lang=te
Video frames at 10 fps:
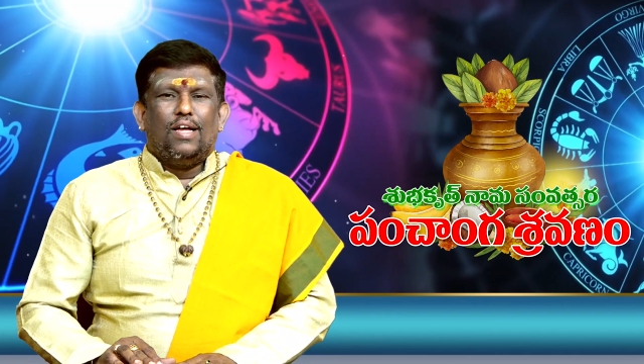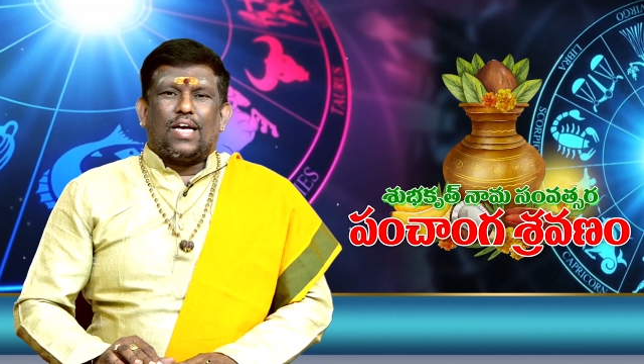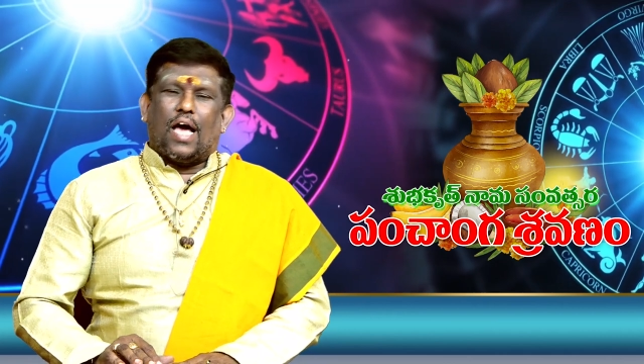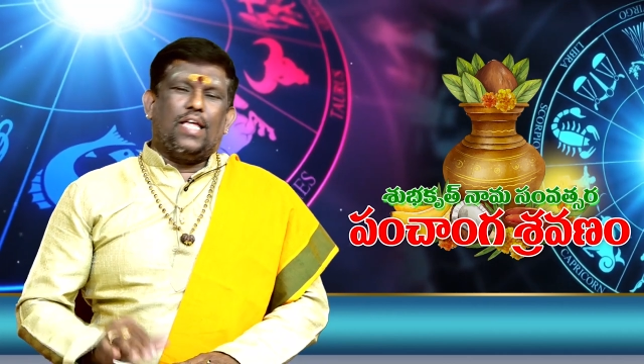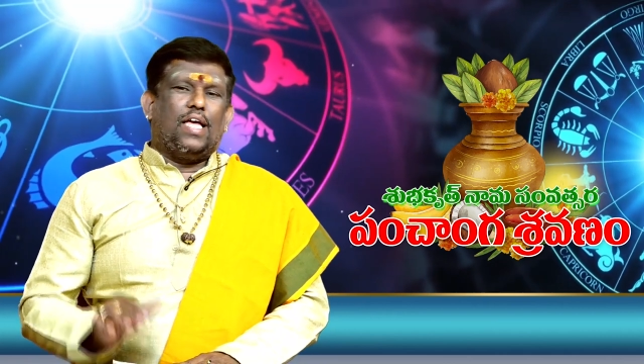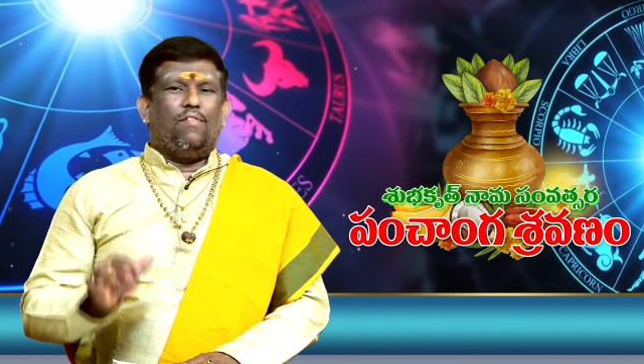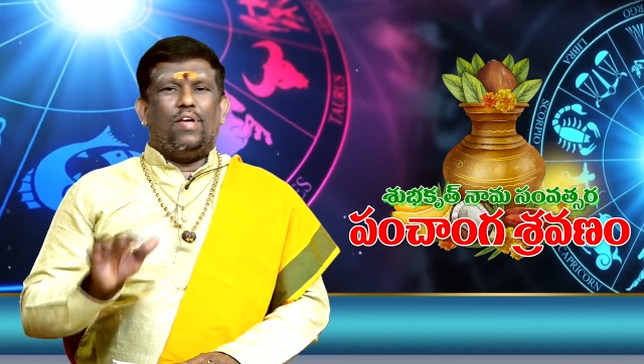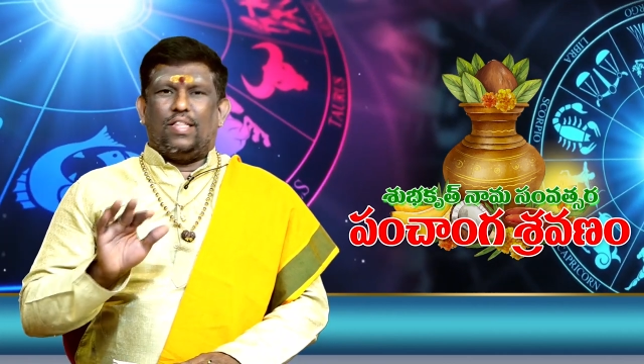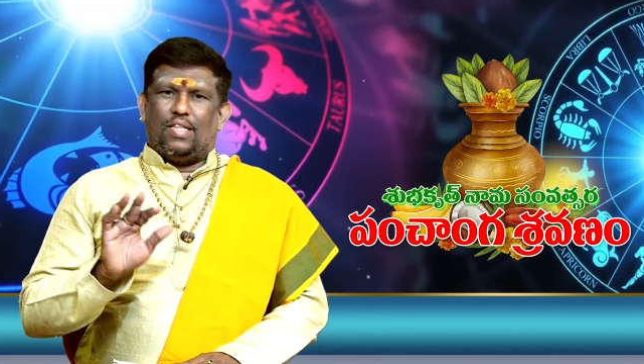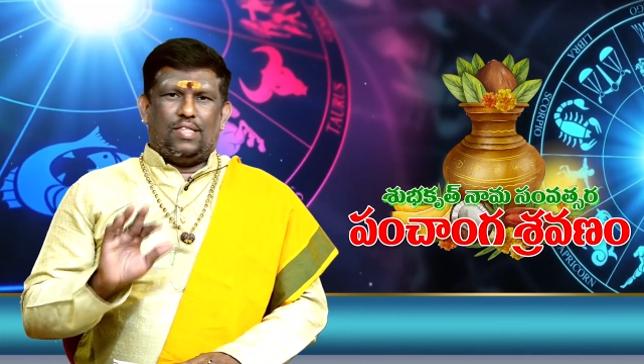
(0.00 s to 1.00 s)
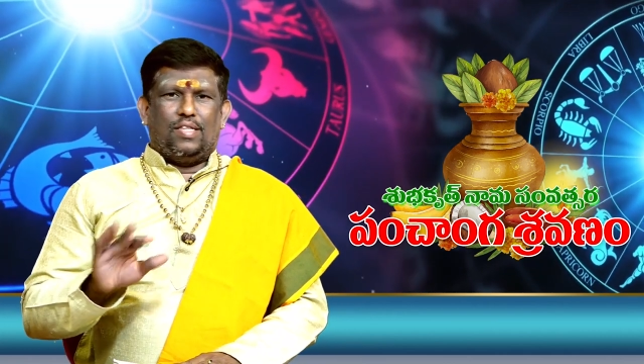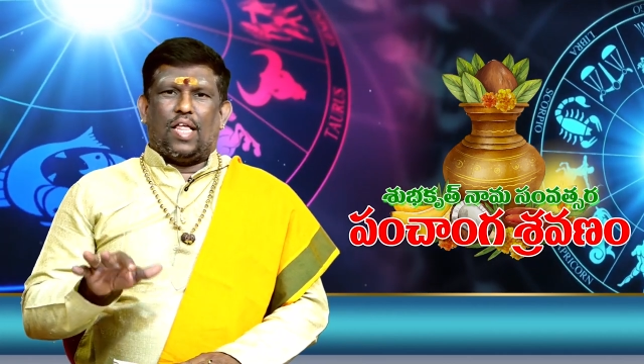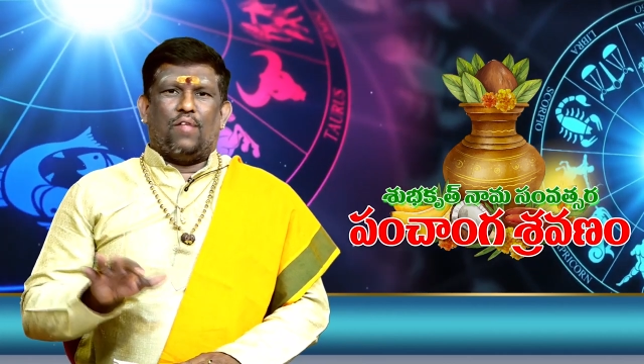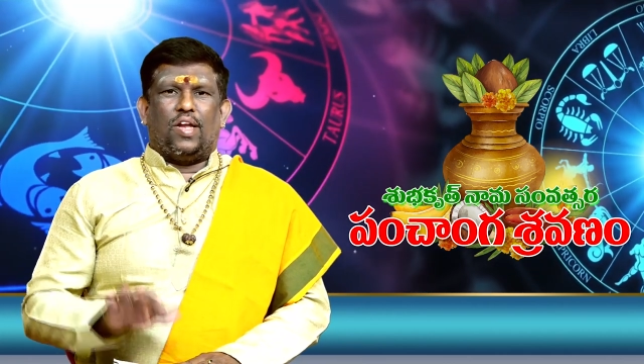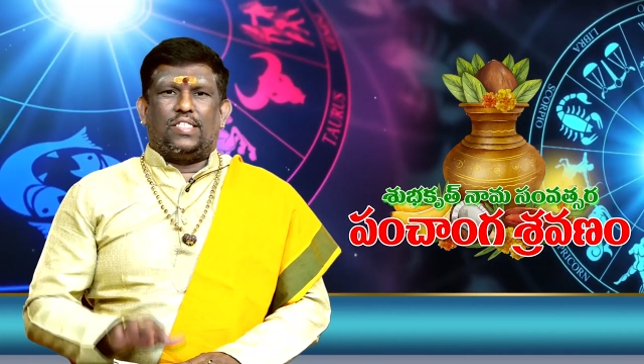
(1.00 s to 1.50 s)
కానీ ఏమి
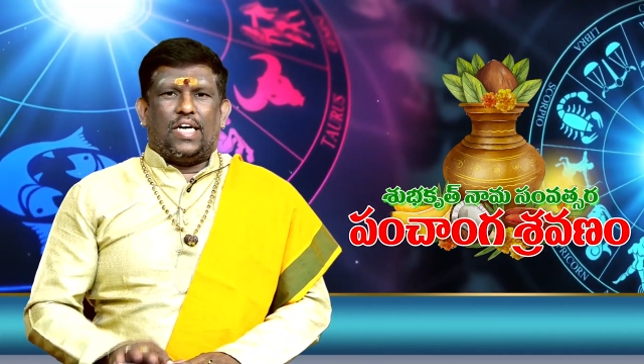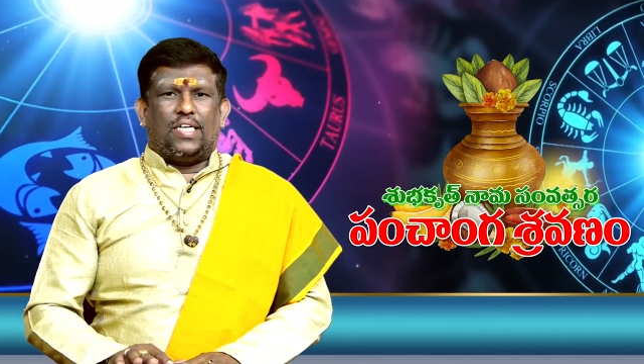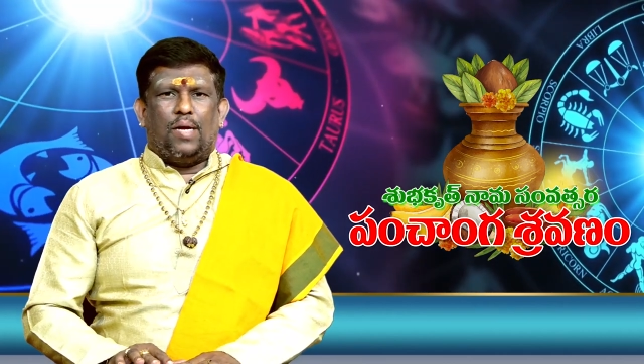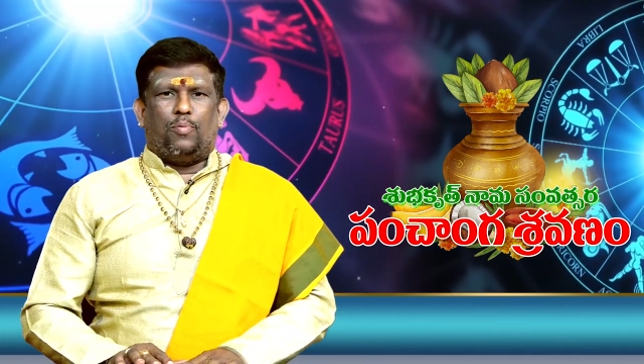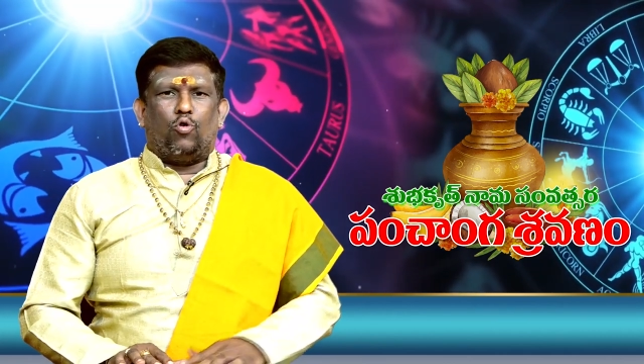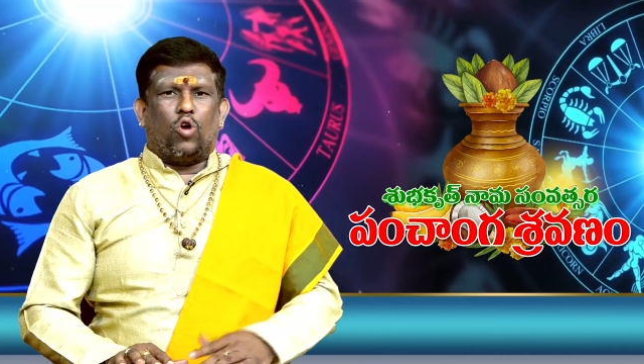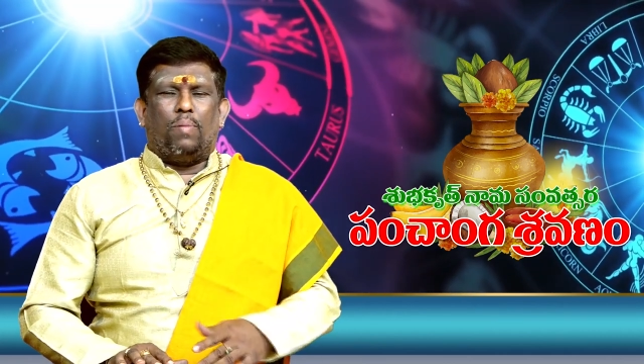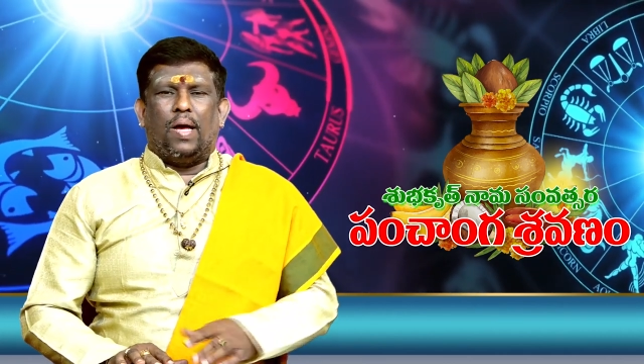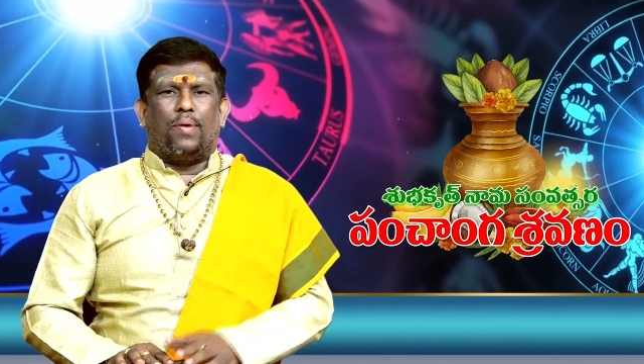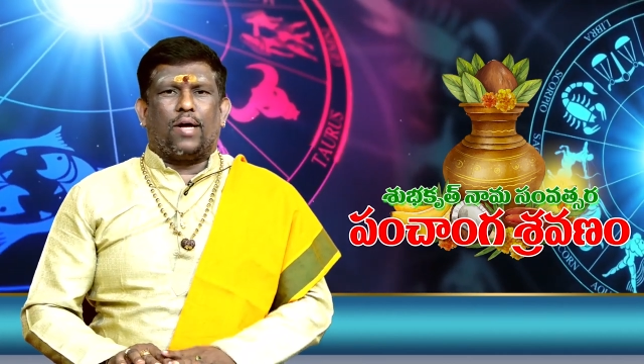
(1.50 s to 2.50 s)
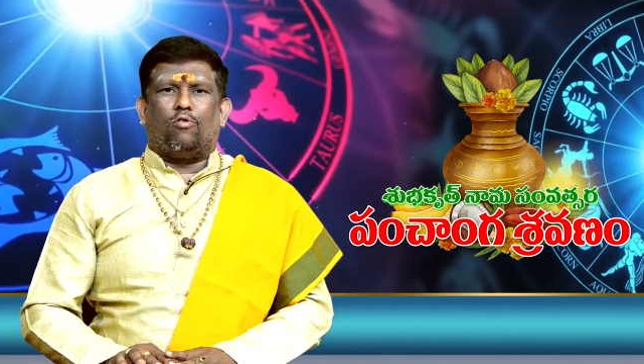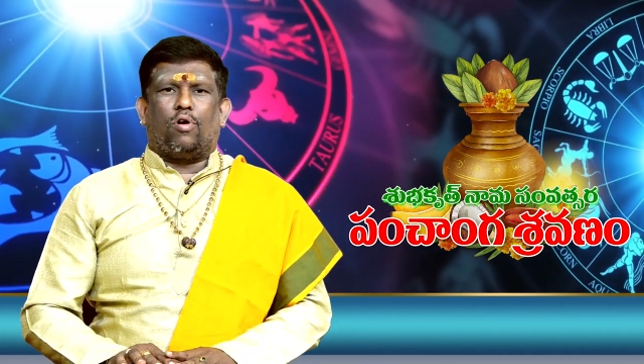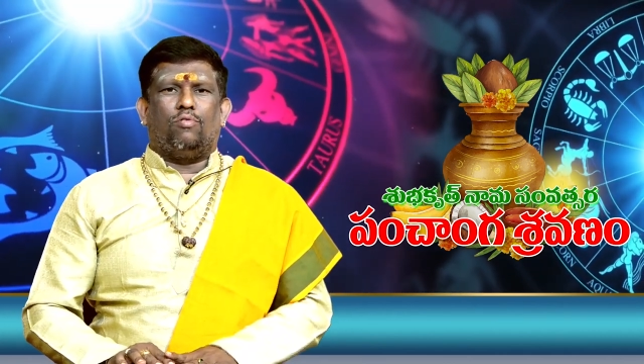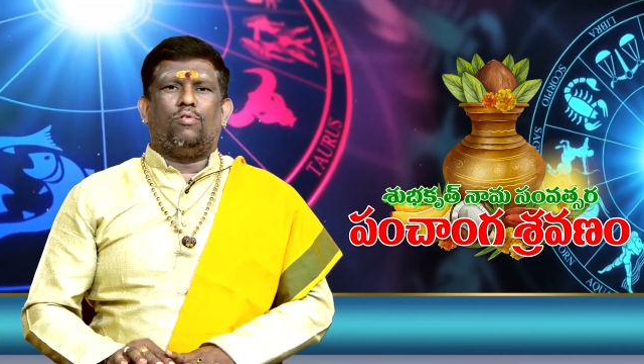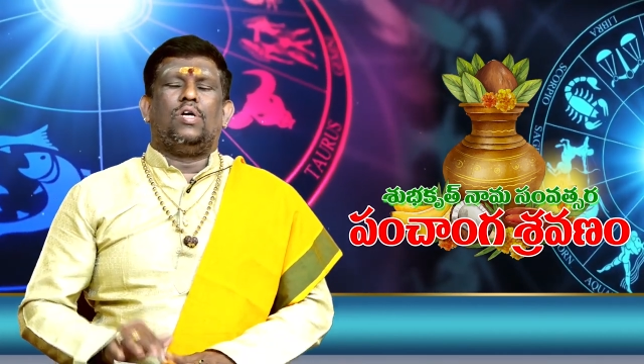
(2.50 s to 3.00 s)
దానివల్ల చెడ్డ ఎప్పుడు కూడా
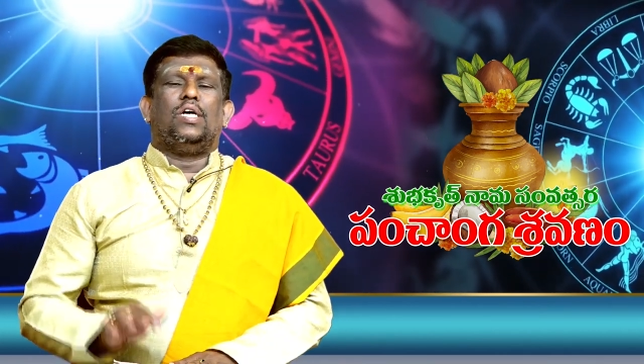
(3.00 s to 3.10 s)
భయపడకూడదు